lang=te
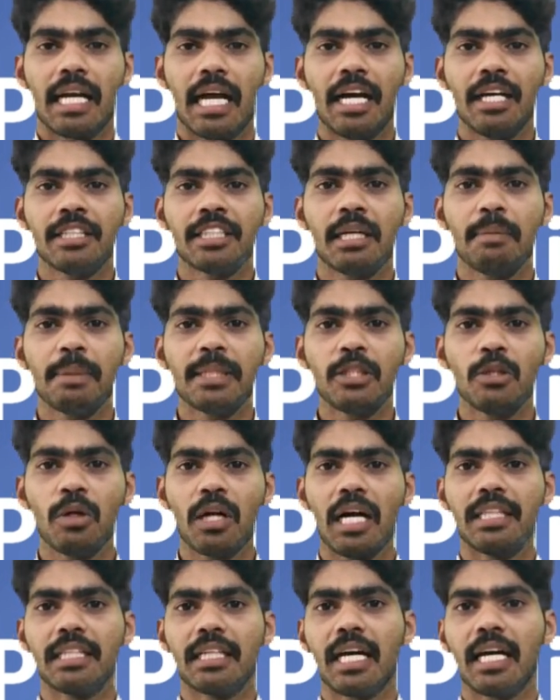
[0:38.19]
రాష్ట్రపతి
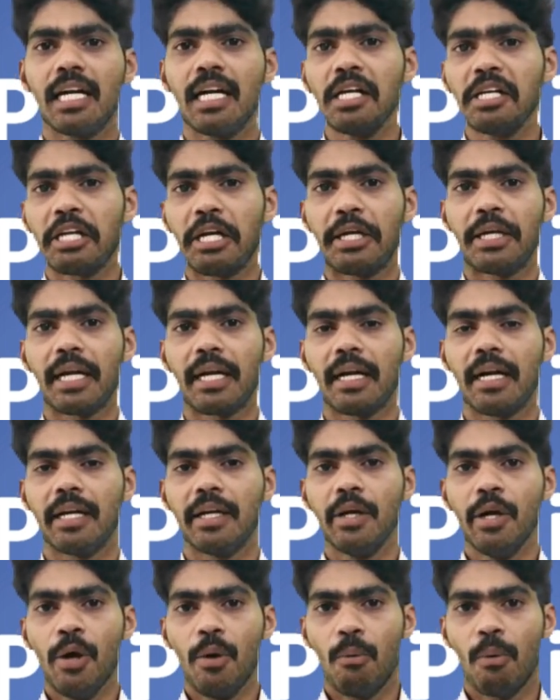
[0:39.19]
యొక్క అధికారాలు రెండు
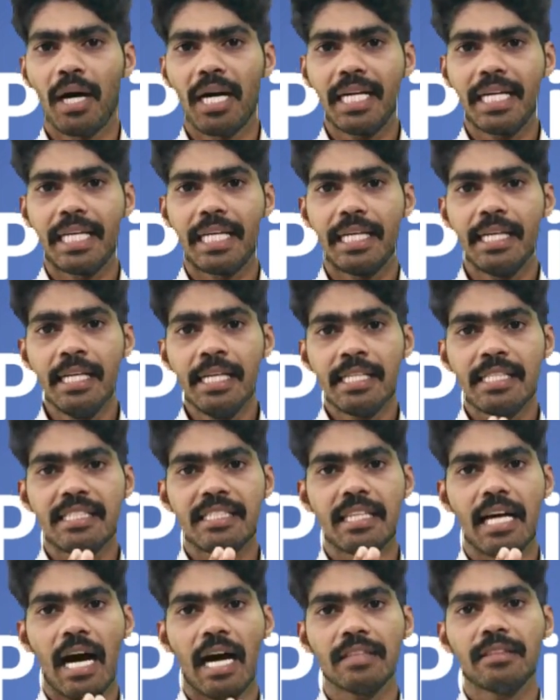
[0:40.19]
రకాలు ఒకటి
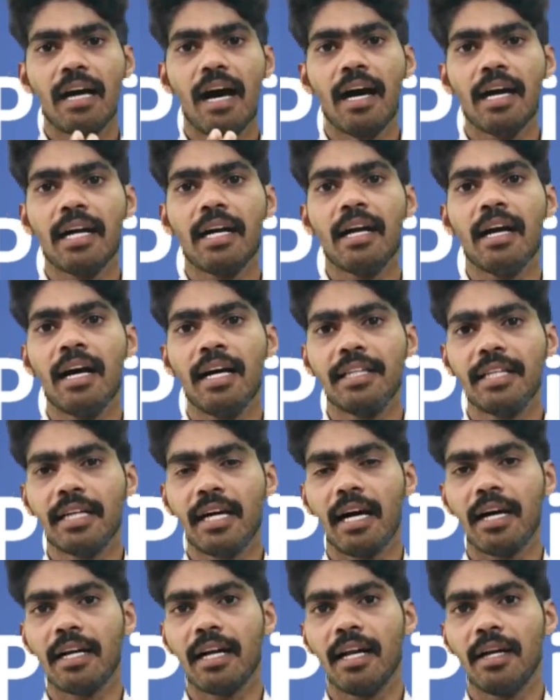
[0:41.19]
సాధారణ
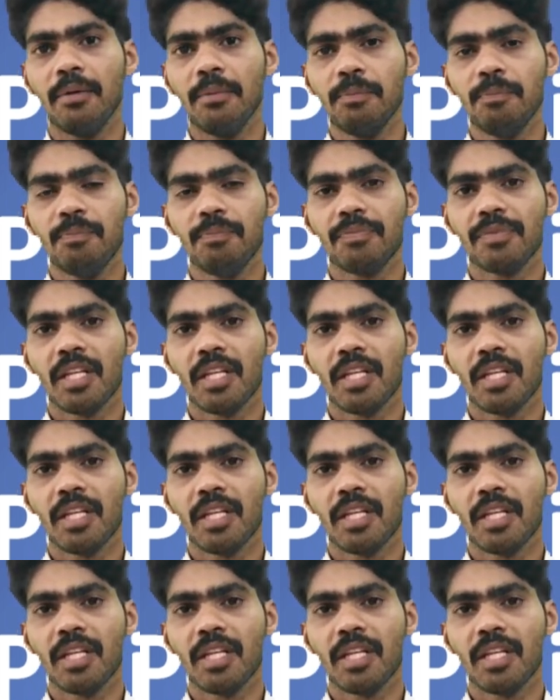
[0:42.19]
అధికారాలు